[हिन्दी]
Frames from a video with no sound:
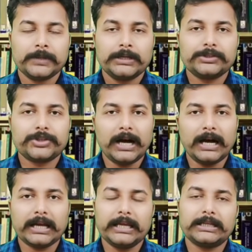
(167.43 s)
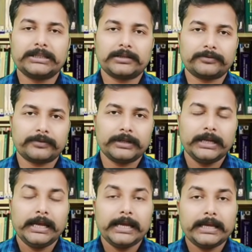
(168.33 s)
जहां एक तरफ
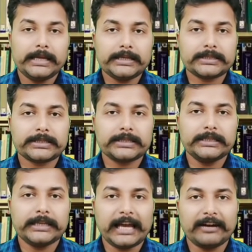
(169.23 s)
इसकी